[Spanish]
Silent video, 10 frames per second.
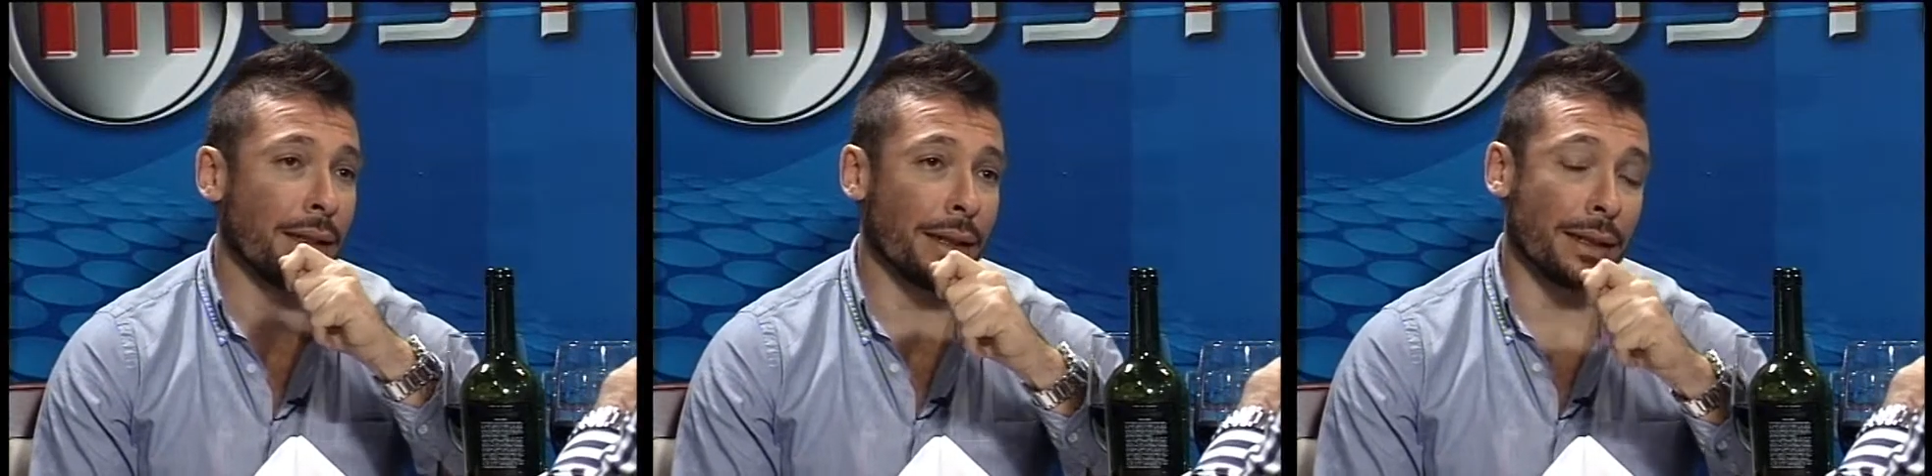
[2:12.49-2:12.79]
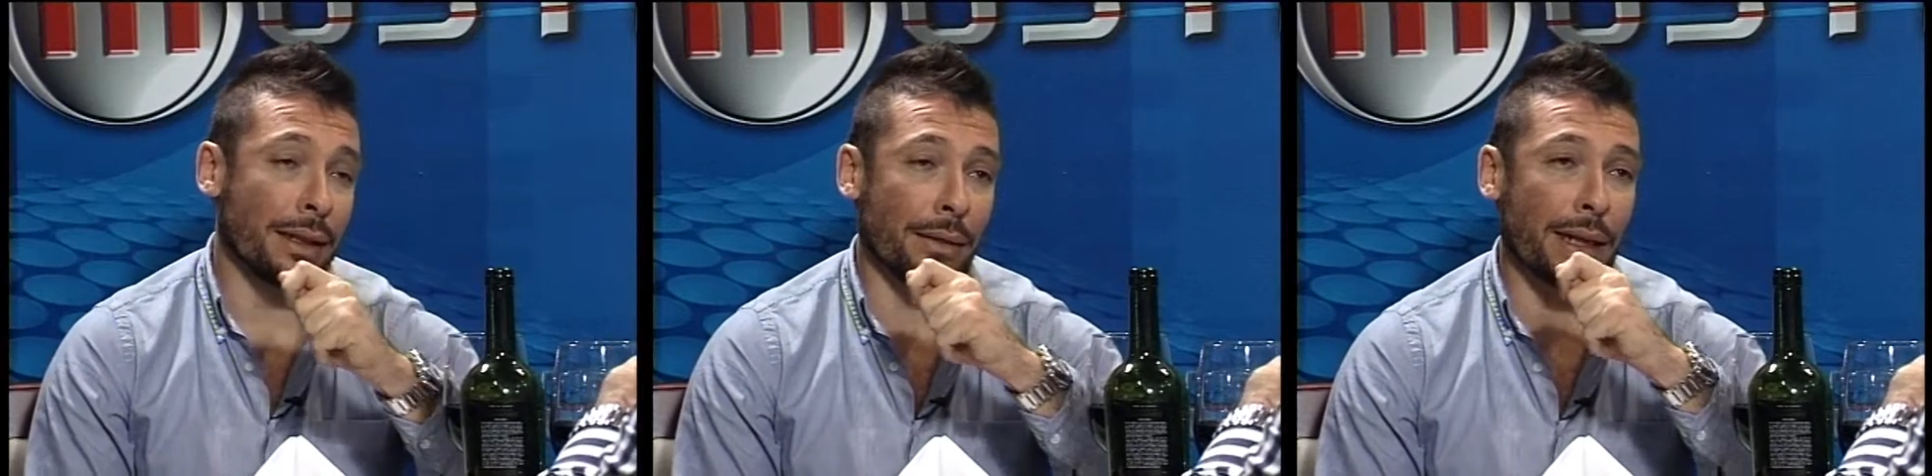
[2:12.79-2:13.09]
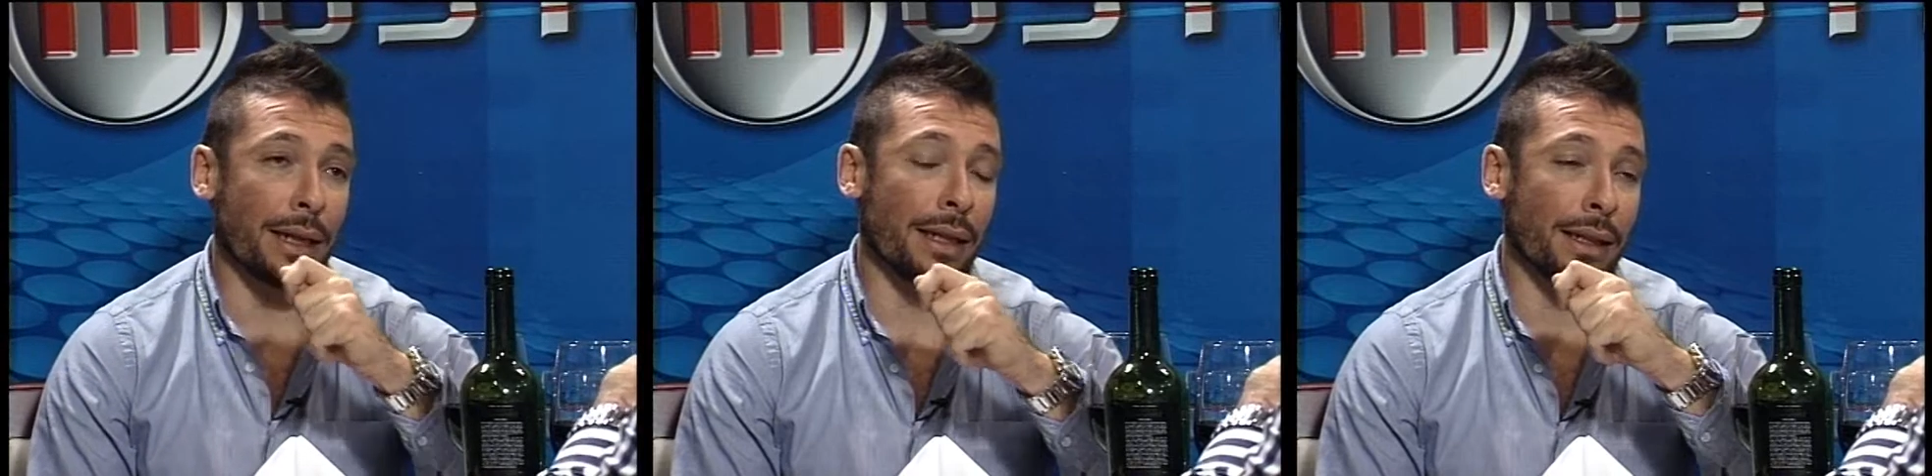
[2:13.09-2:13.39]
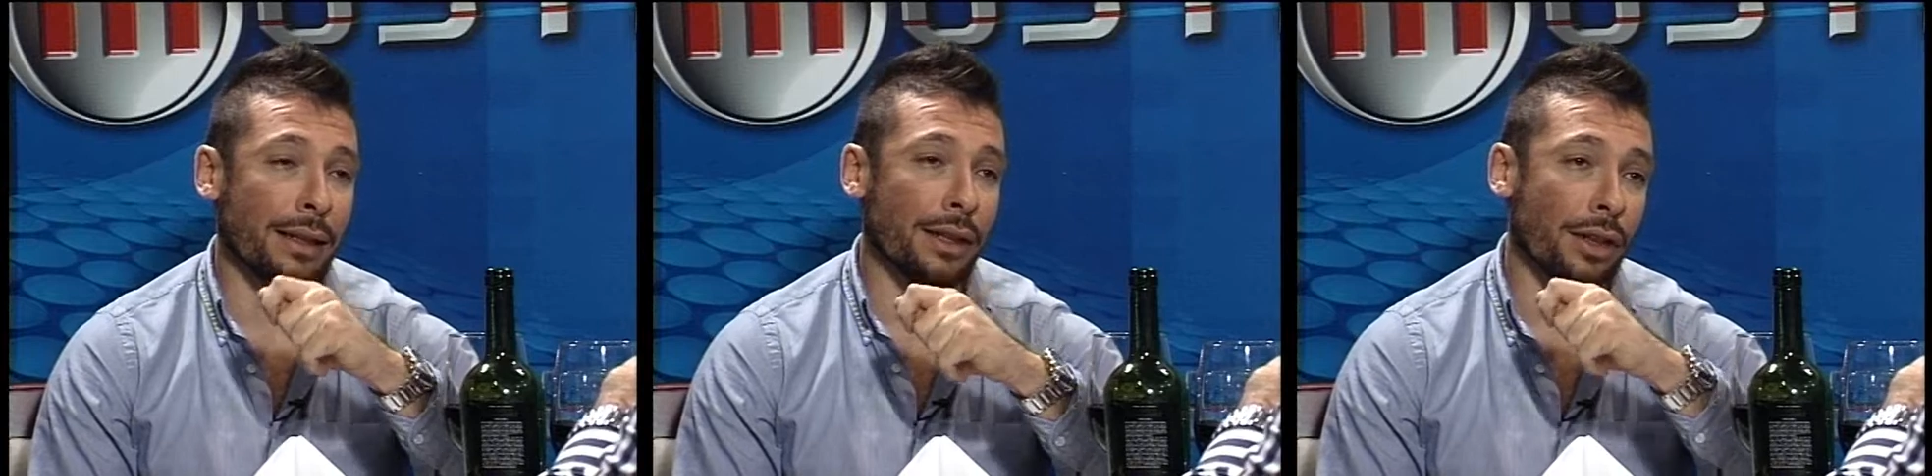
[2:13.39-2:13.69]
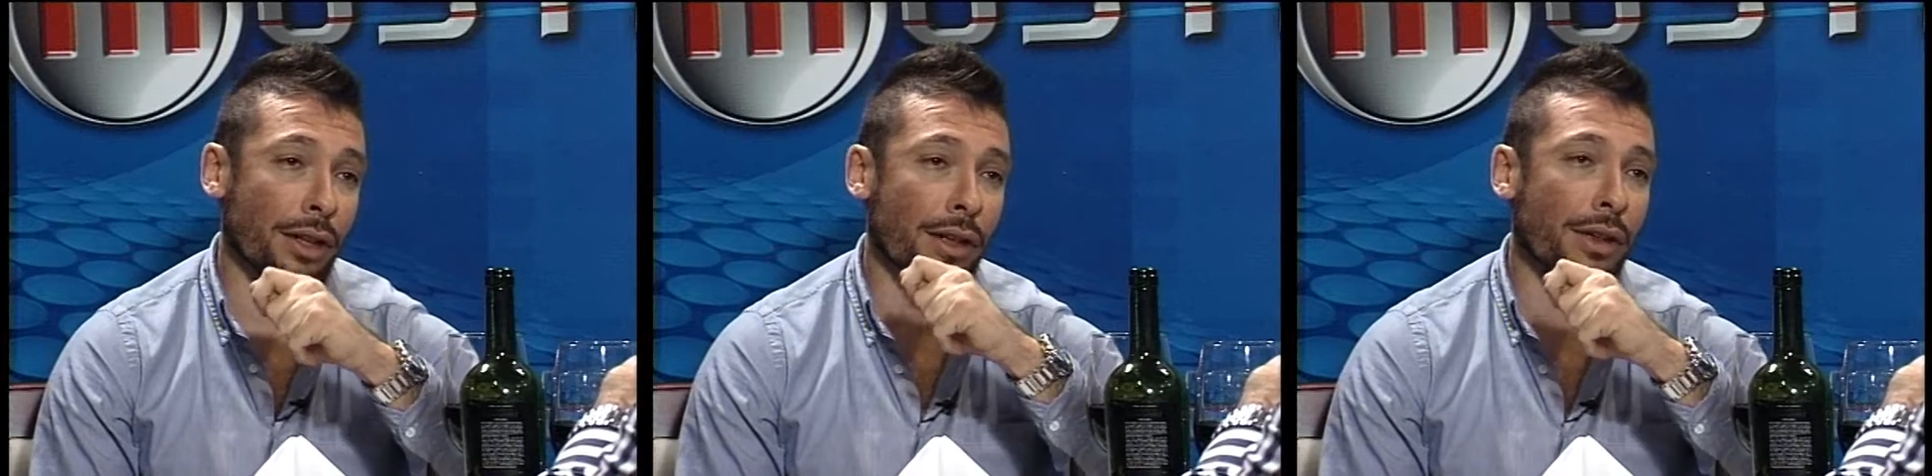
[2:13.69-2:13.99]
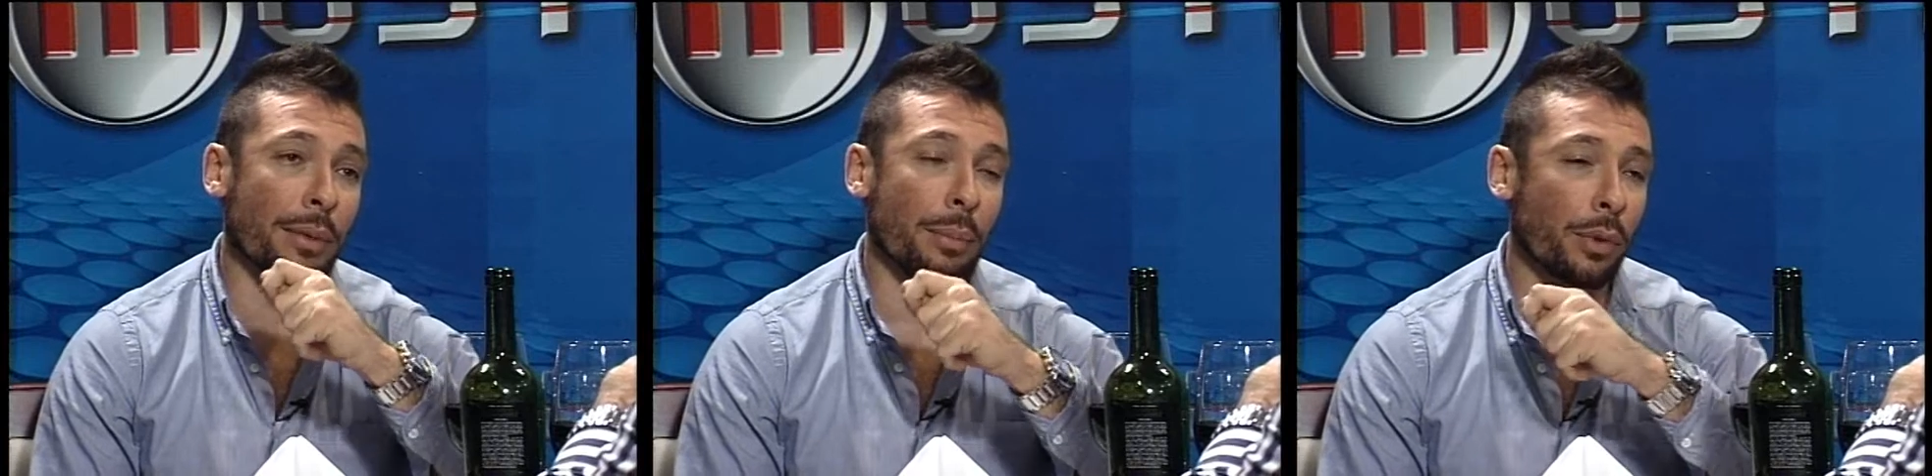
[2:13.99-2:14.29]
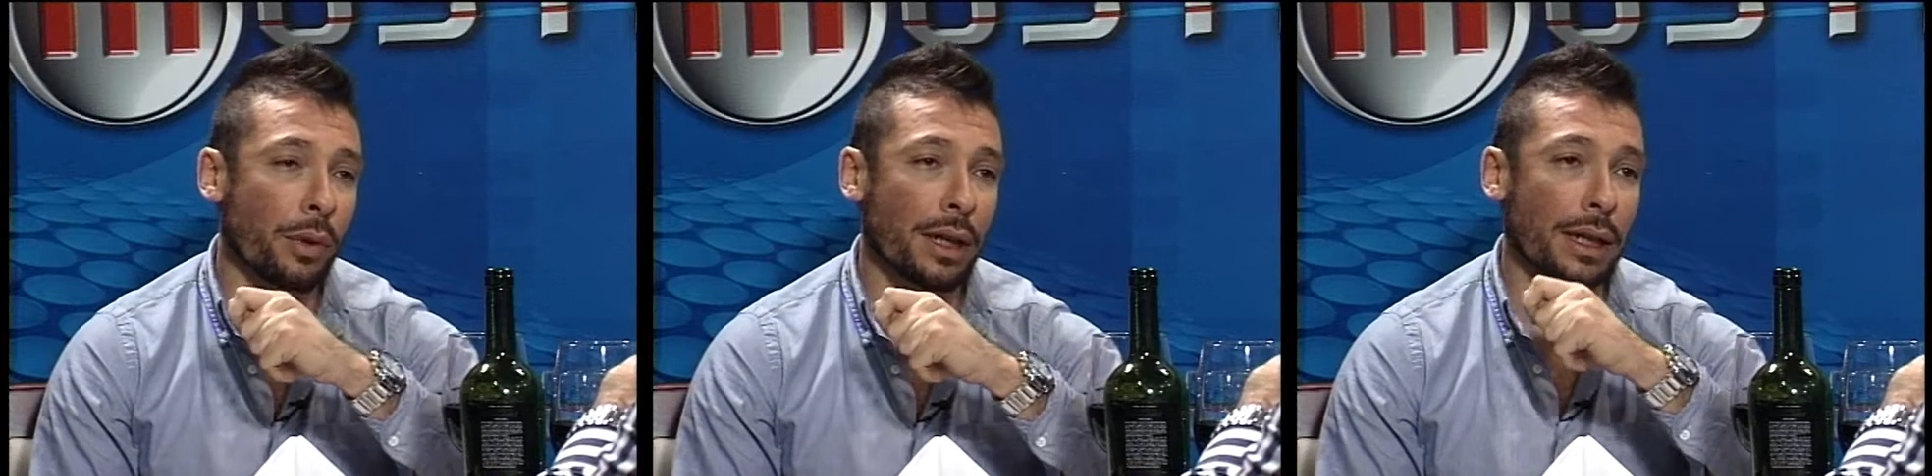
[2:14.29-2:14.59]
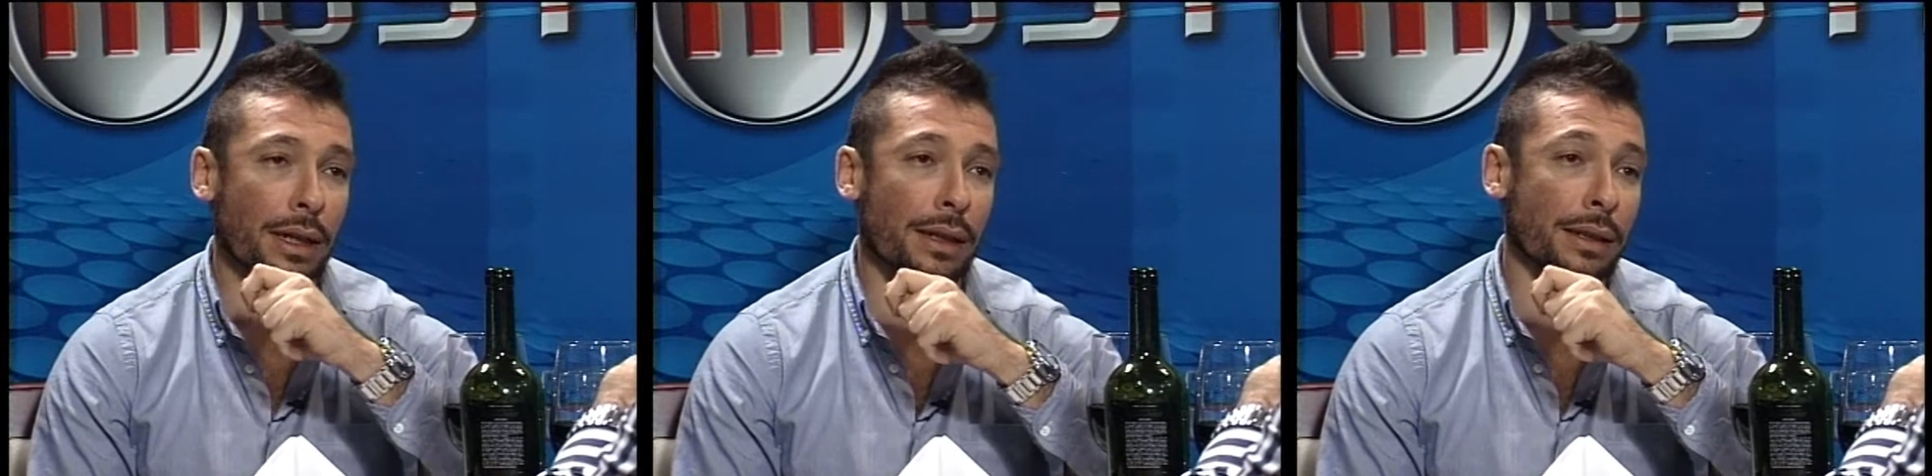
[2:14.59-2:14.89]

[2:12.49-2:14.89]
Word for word: estaba el tironeo y la puja